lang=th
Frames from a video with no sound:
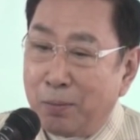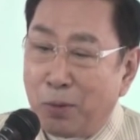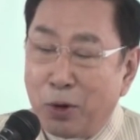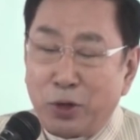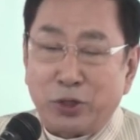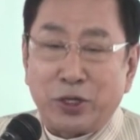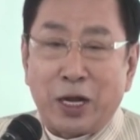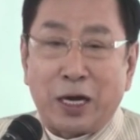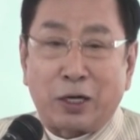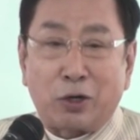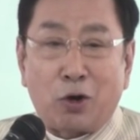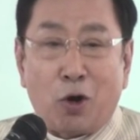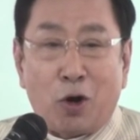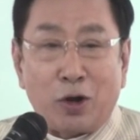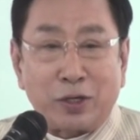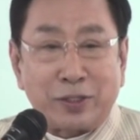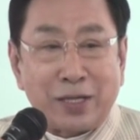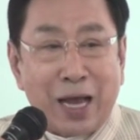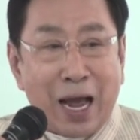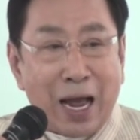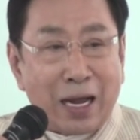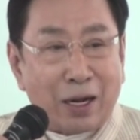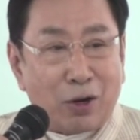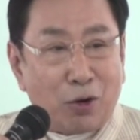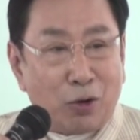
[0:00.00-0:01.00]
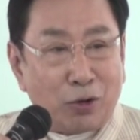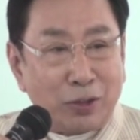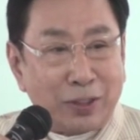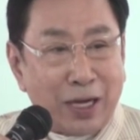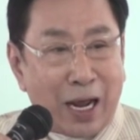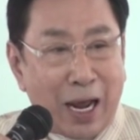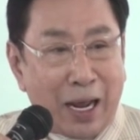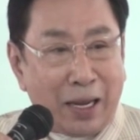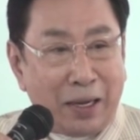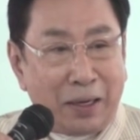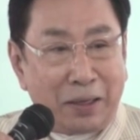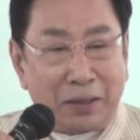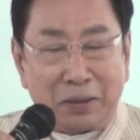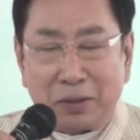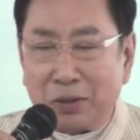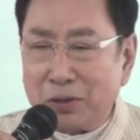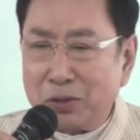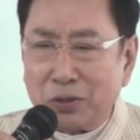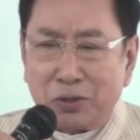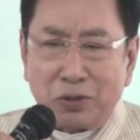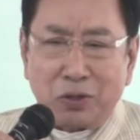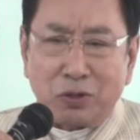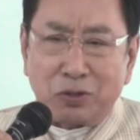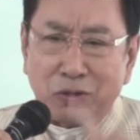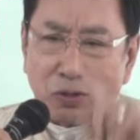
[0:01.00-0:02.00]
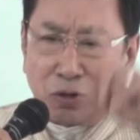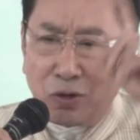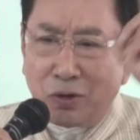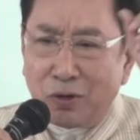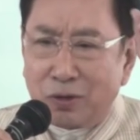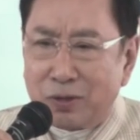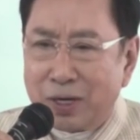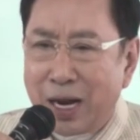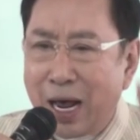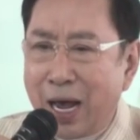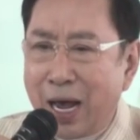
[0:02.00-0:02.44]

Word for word: บริษัทก่อสร้างของไทยจะต้อง